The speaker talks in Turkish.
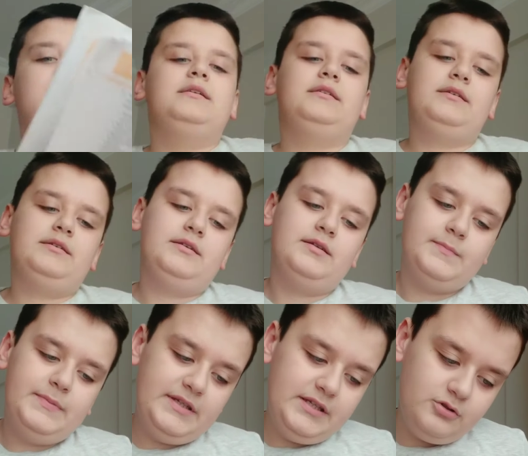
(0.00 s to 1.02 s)
Ee,
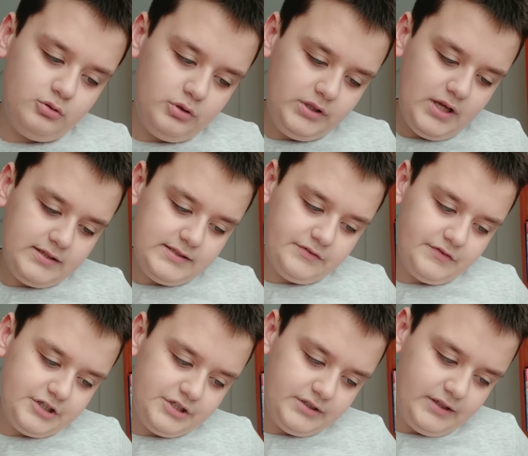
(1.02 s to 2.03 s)
Birinci Dünya
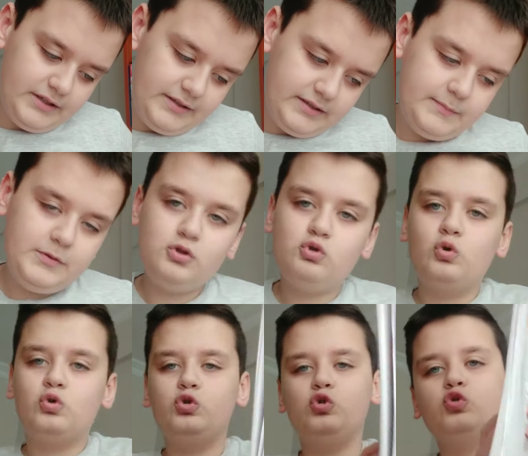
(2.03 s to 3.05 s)
Savaşı ile ilgili bir
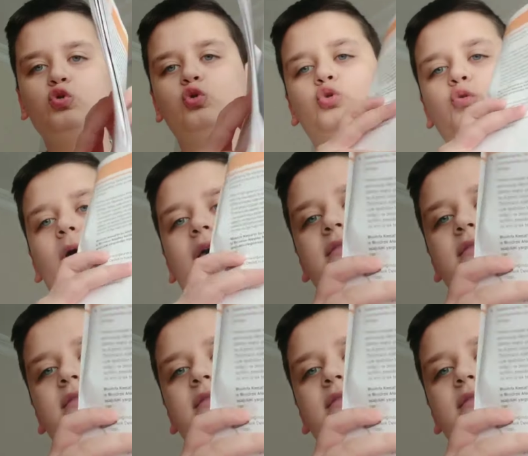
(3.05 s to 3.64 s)
soru. Şu soruyu ben